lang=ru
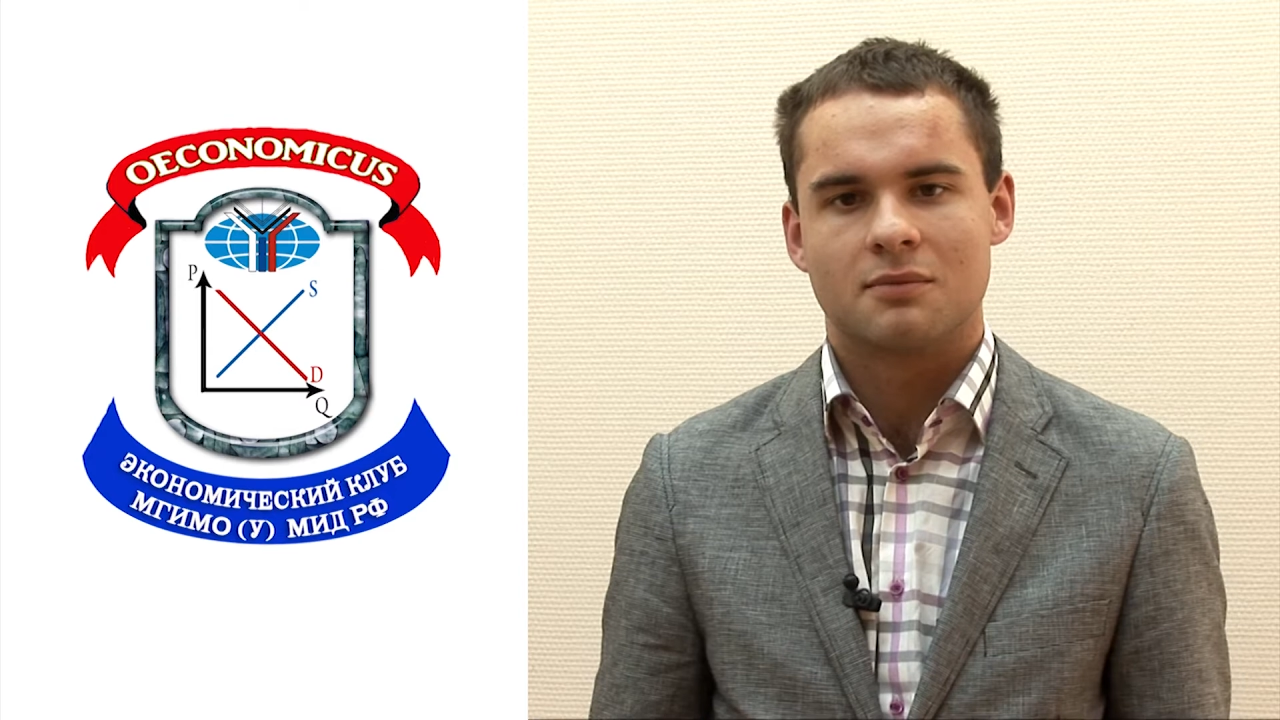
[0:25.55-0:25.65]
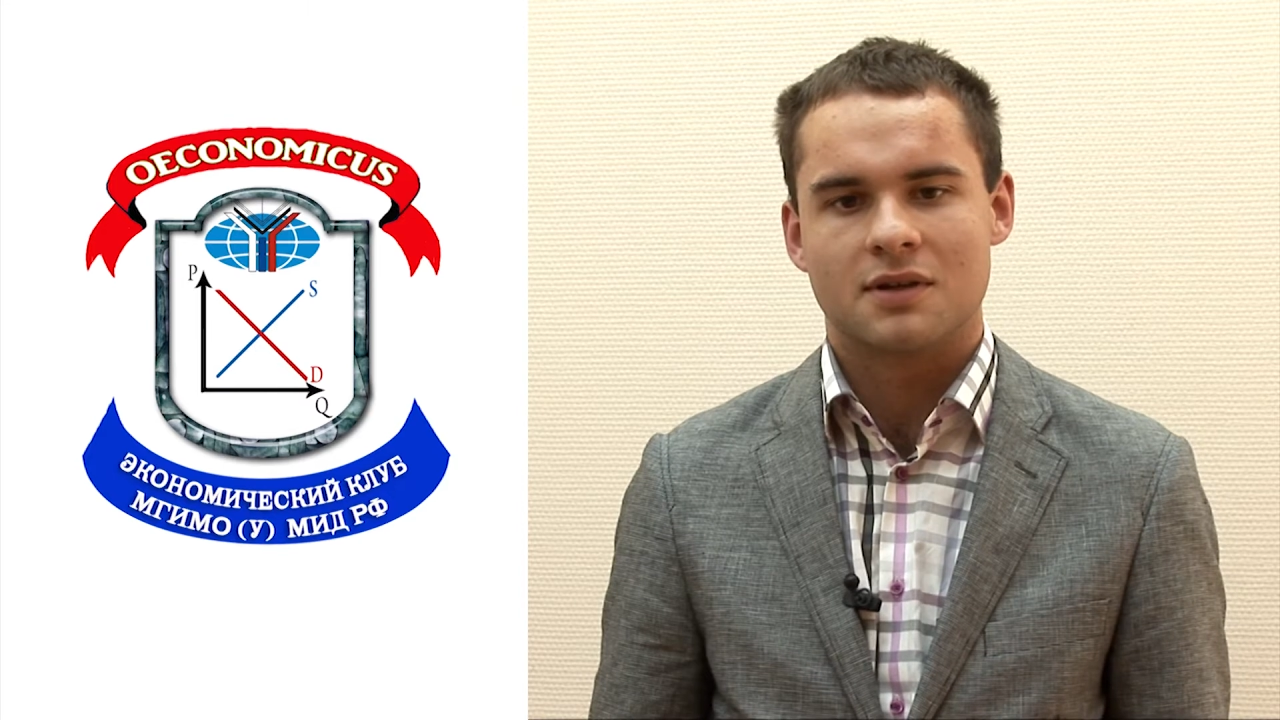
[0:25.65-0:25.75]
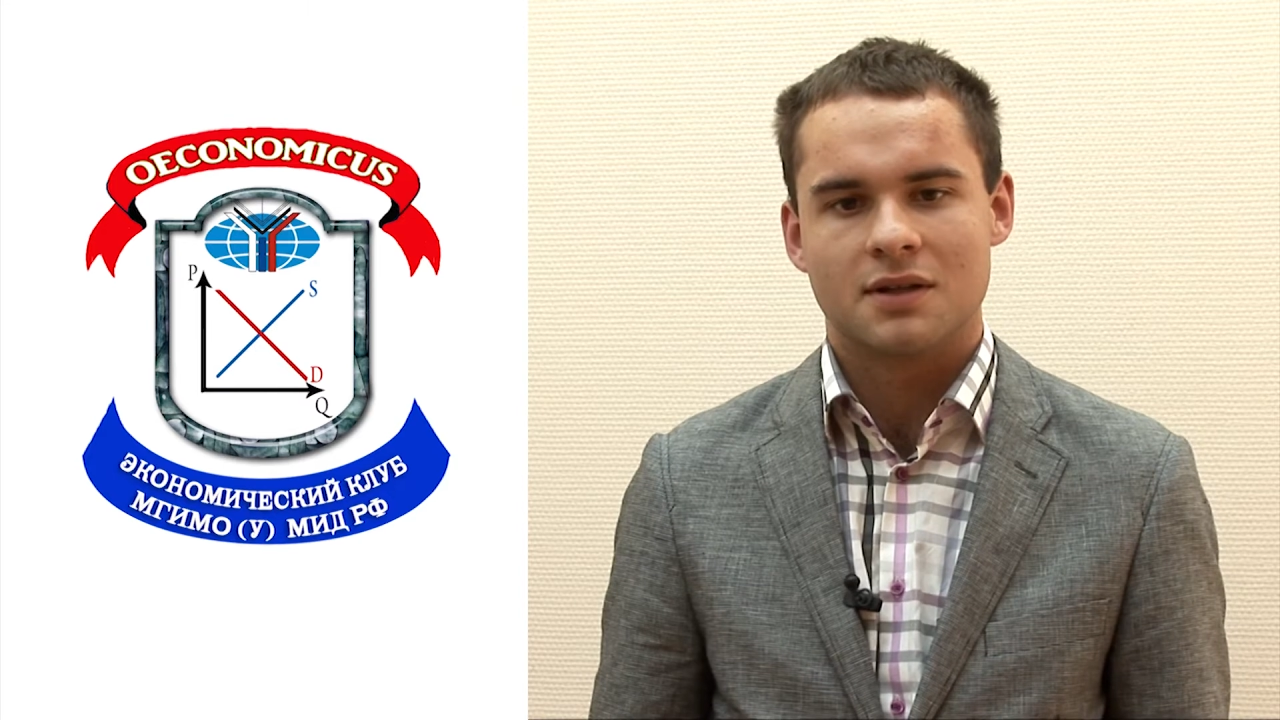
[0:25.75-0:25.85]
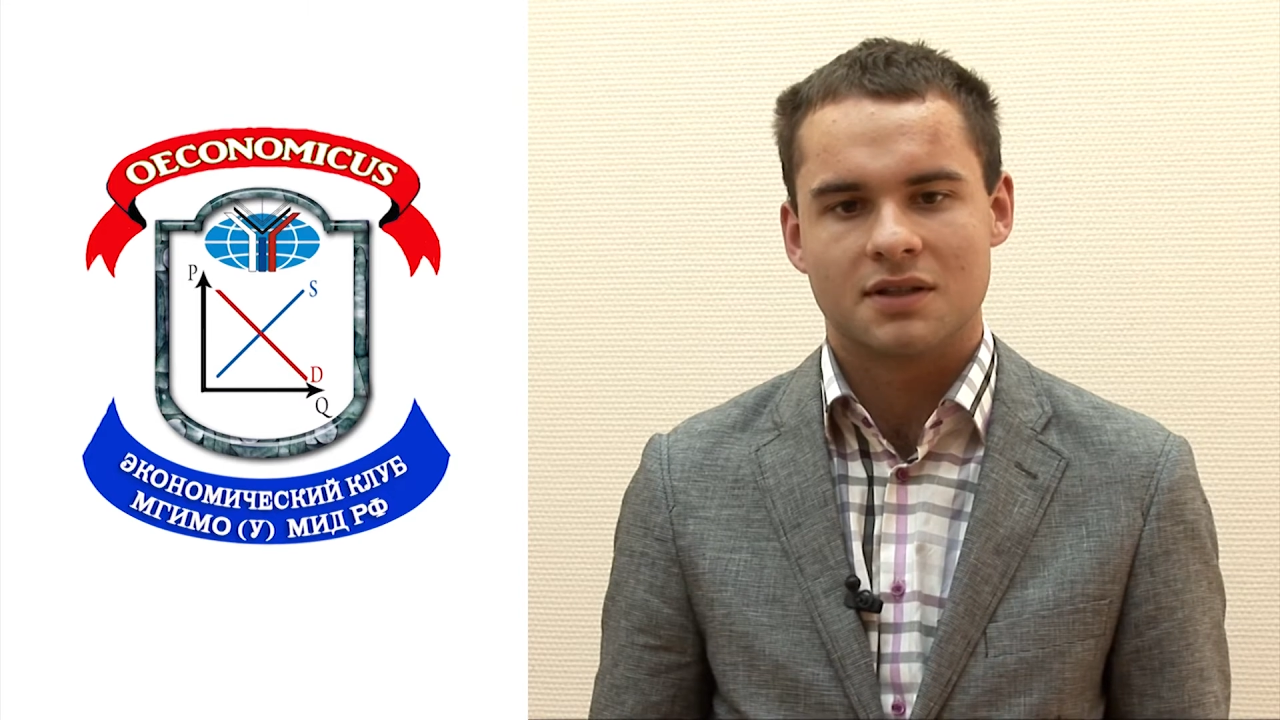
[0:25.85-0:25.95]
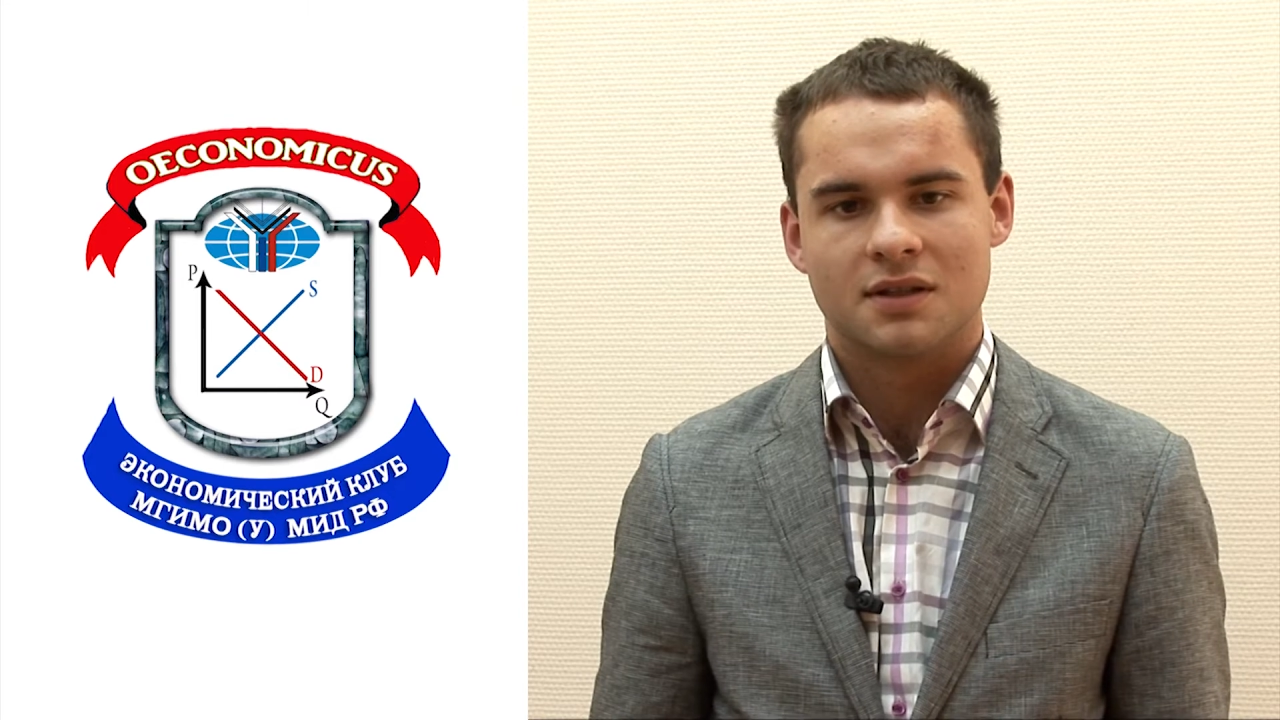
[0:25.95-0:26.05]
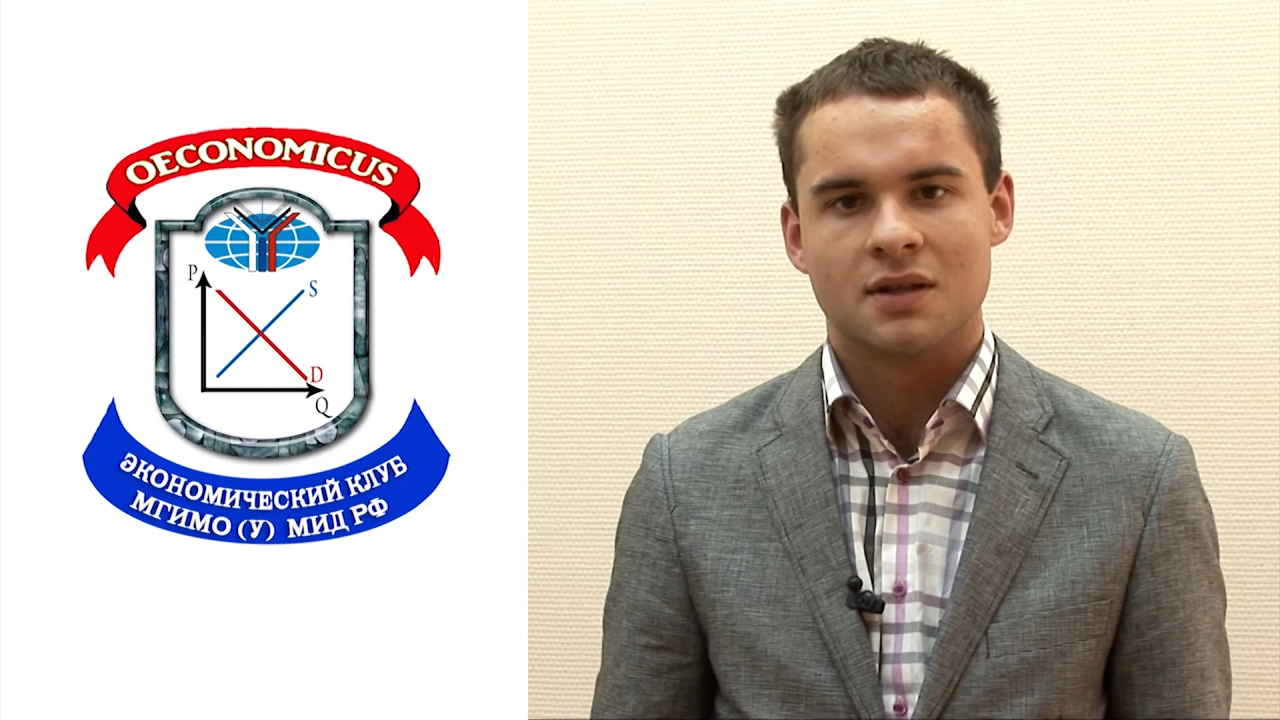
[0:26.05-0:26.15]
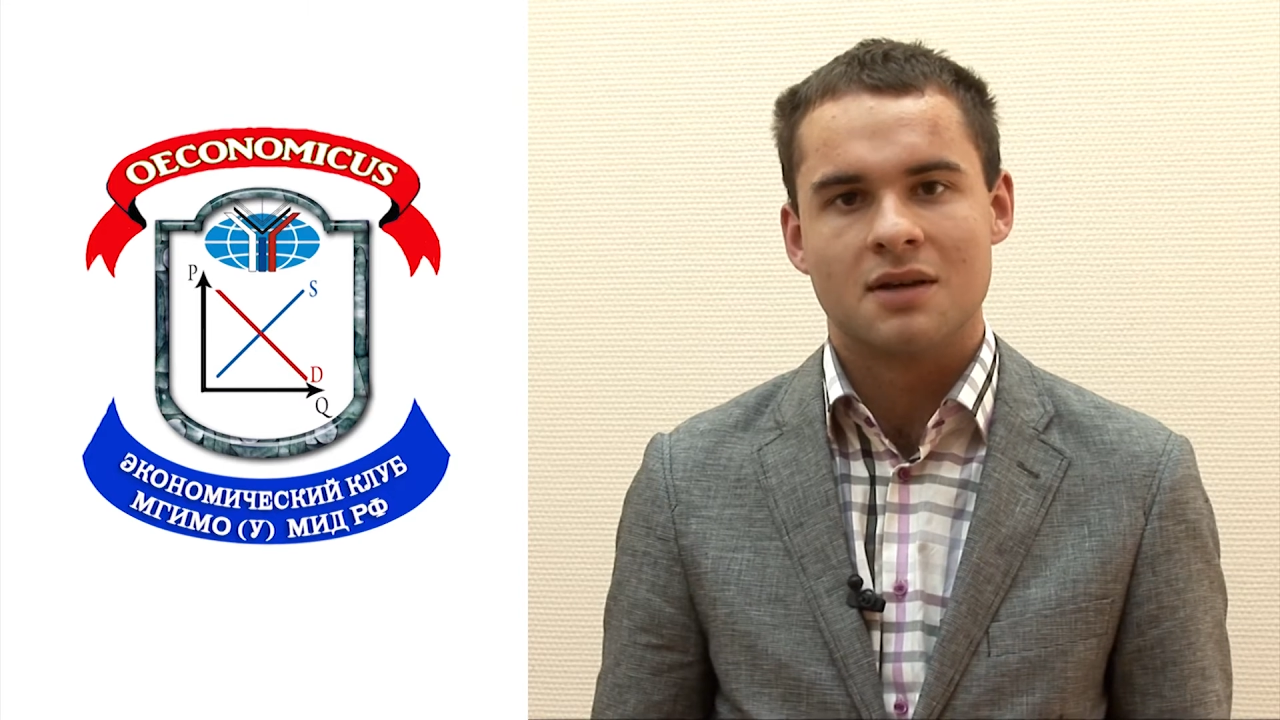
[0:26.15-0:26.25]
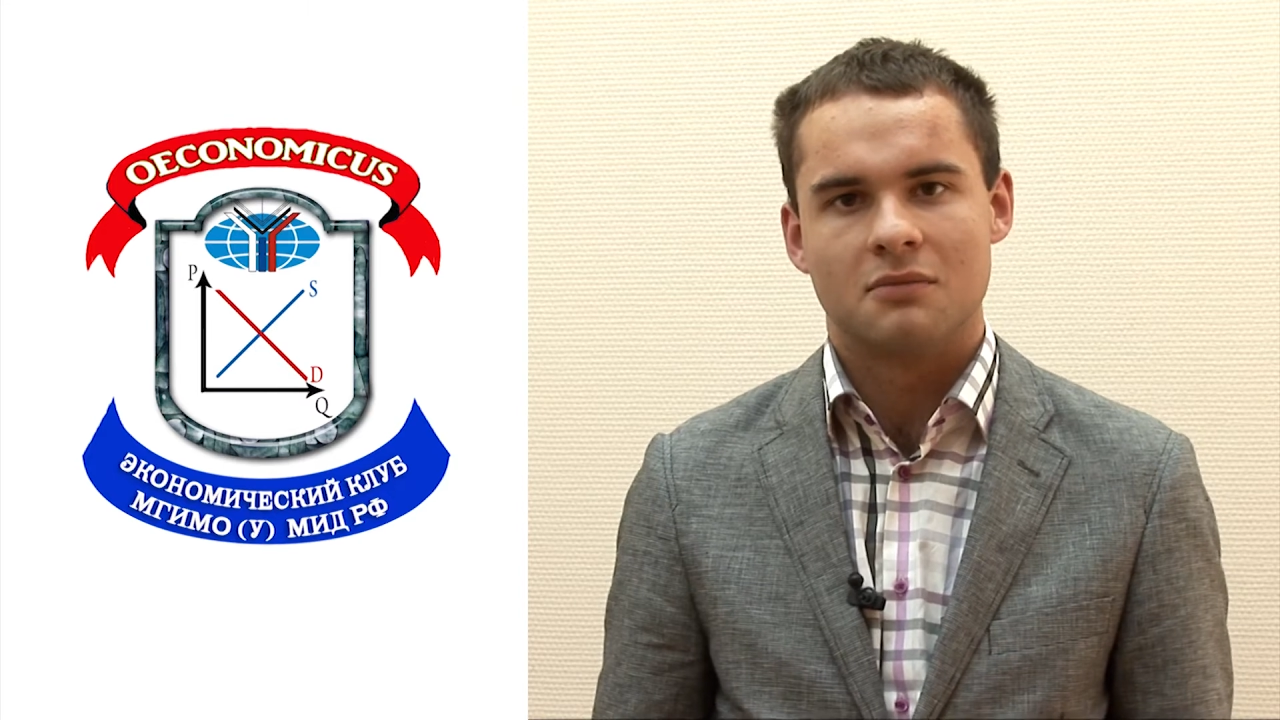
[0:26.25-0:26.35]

проекта